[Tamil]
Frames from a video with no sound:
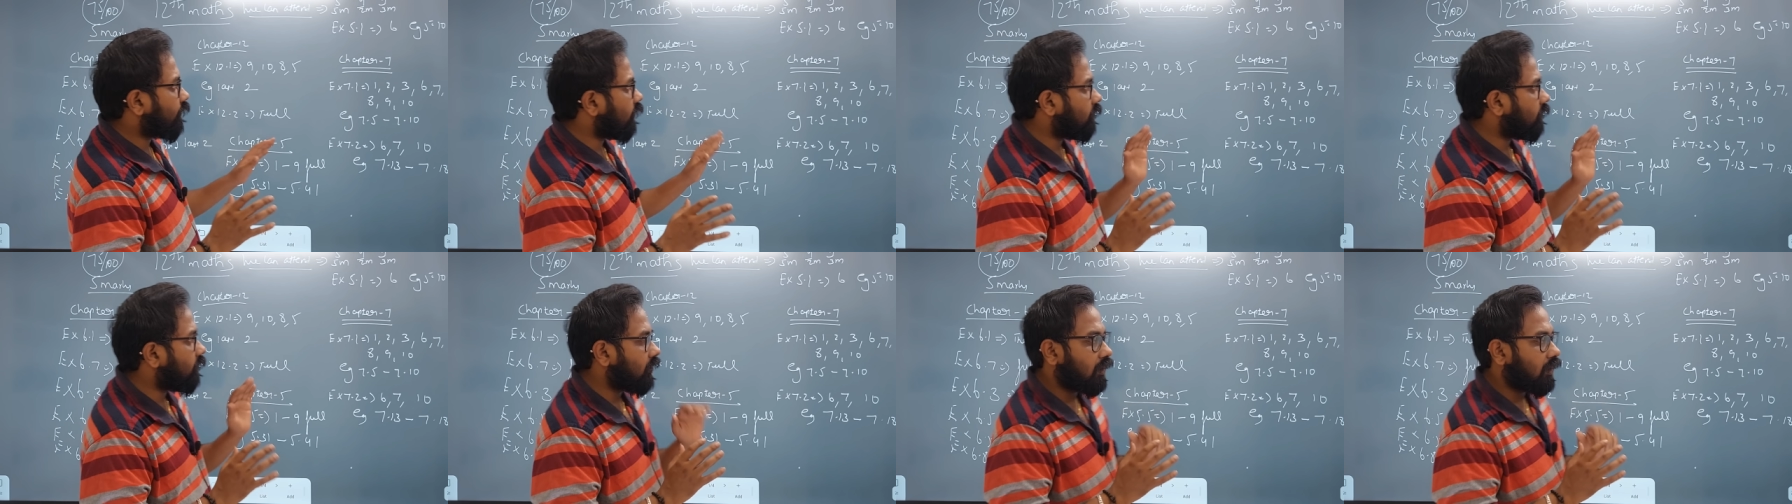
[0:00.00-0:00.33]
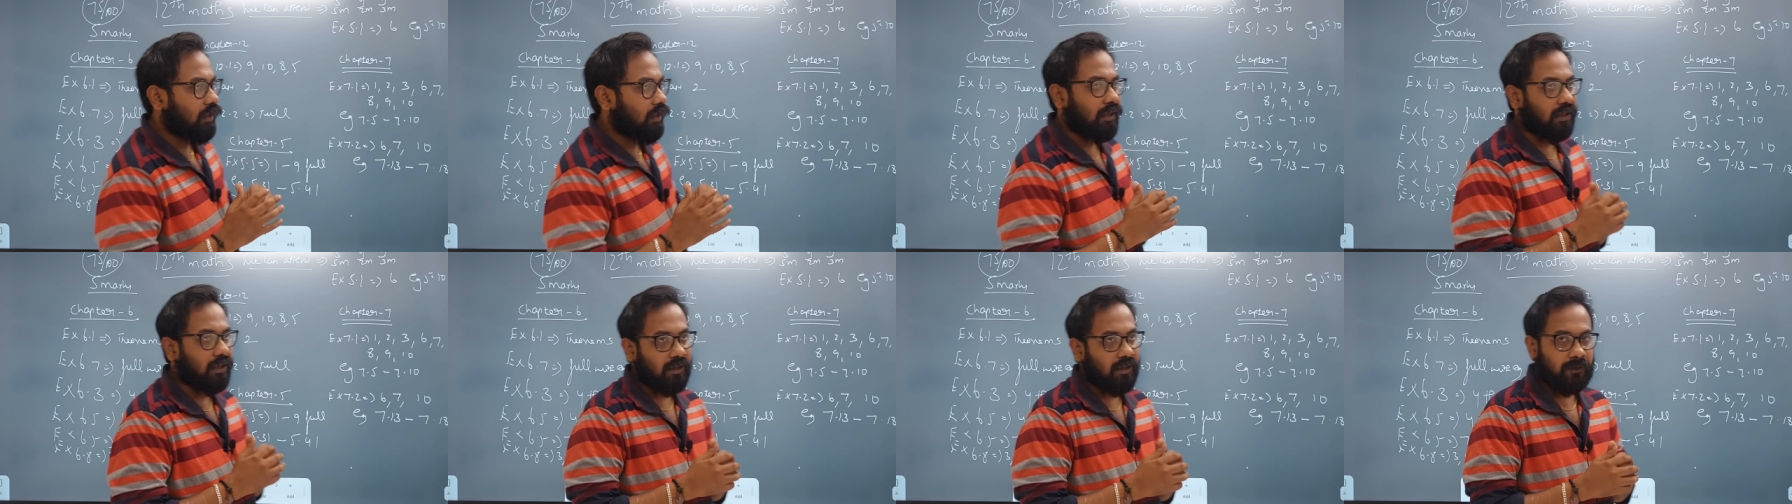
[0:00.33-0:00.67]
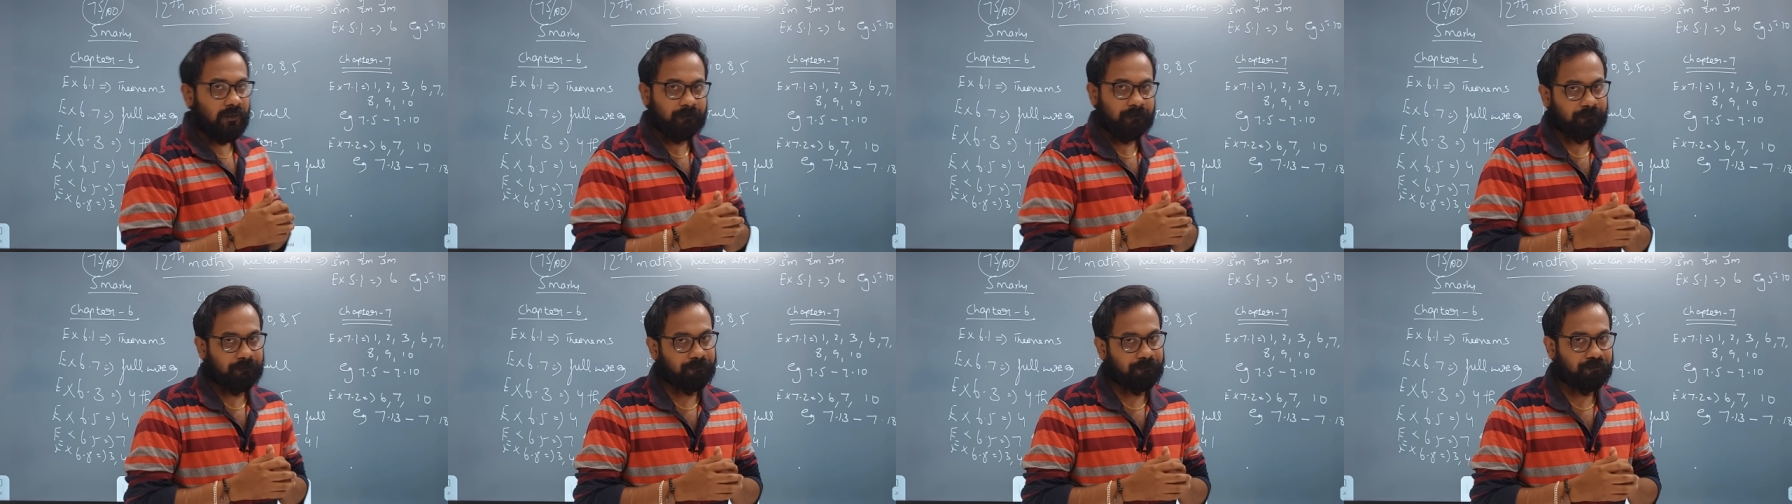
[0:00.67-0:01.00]
ஃபைவ் மார்க்
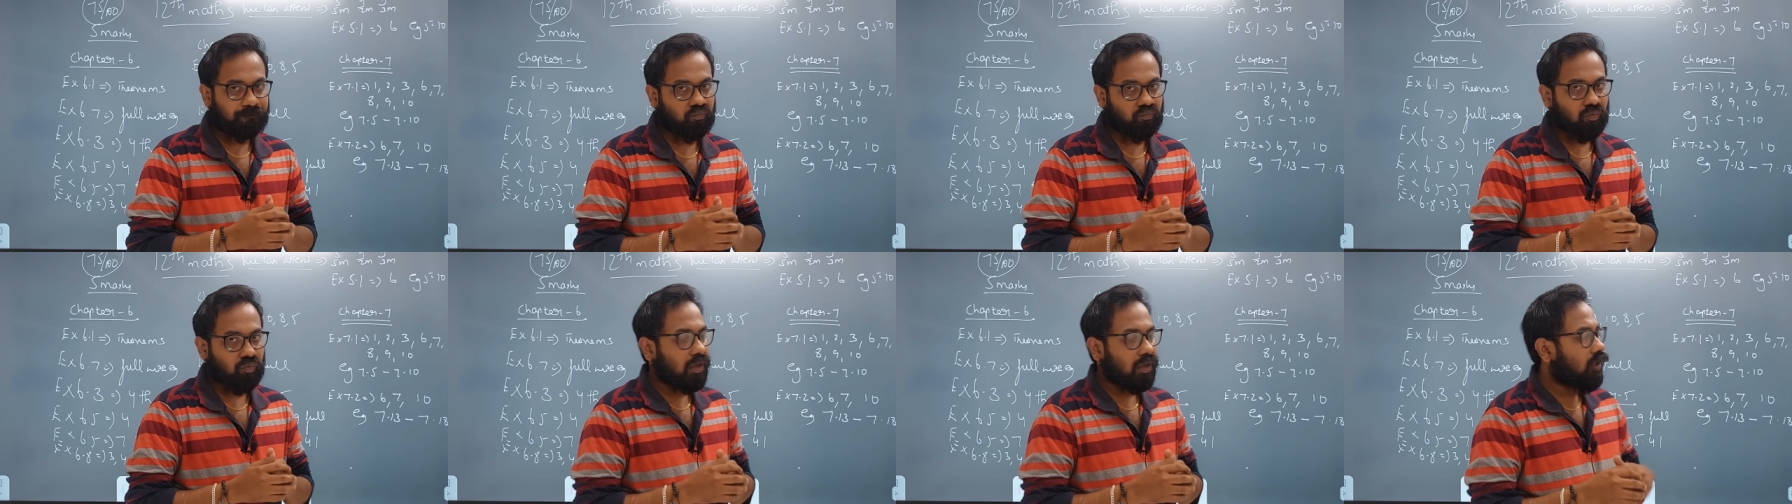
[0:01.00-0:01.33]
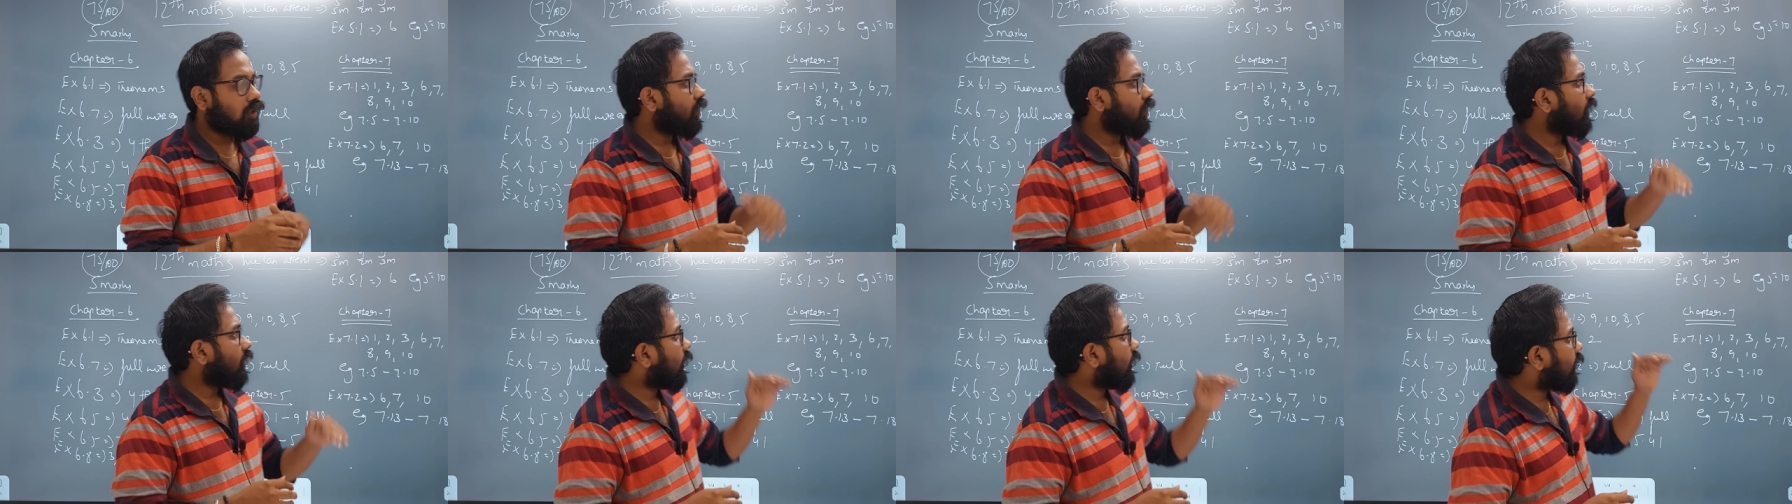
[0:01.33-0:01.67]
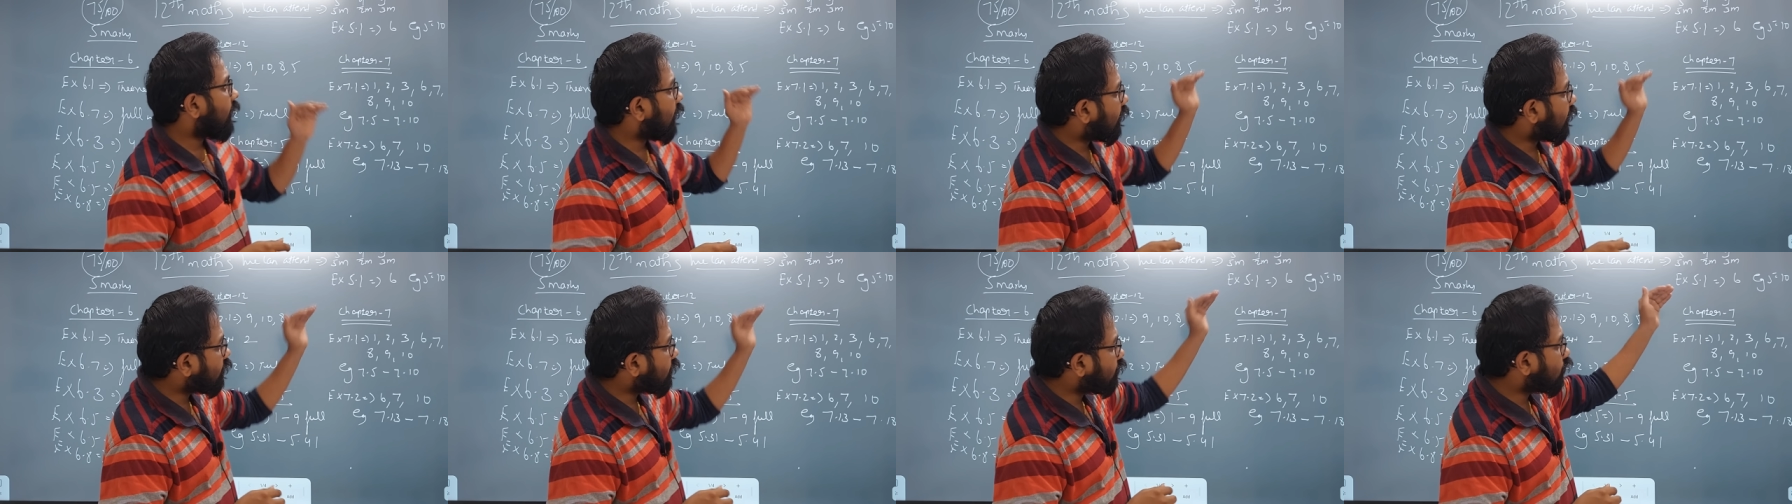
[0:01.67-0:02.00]
எழுதிடலாம்
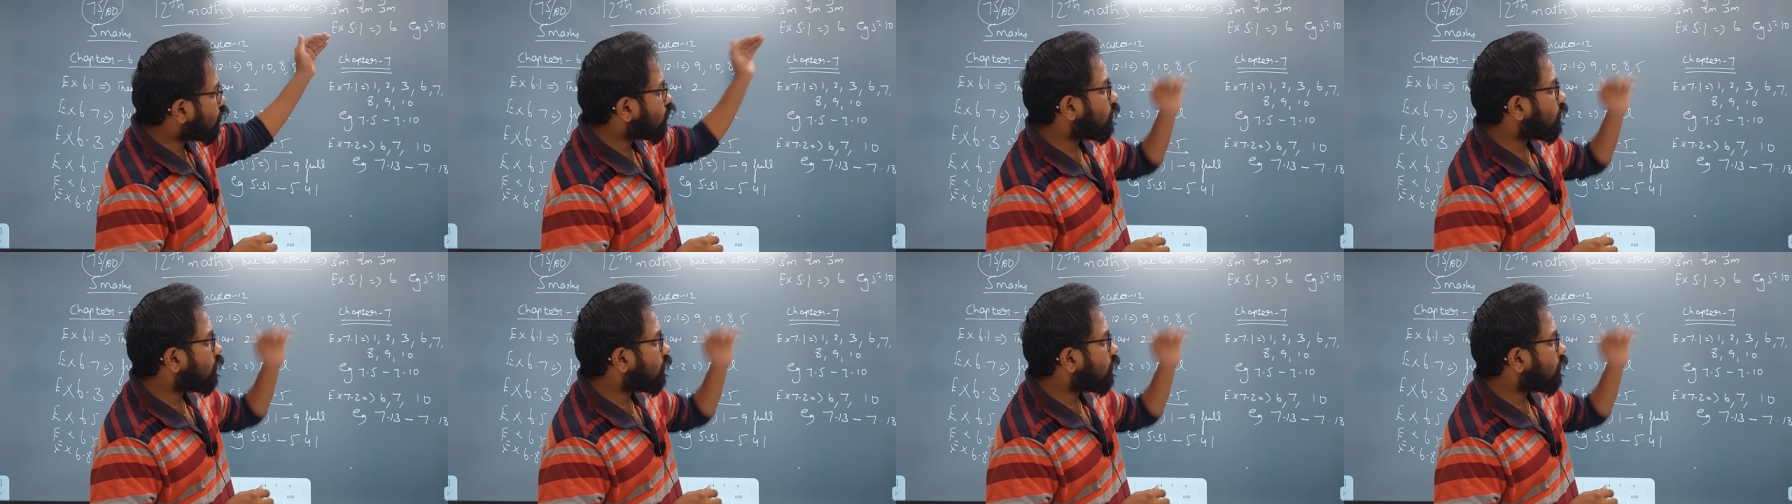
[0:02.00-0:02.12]
ஆனால் அஞ்சு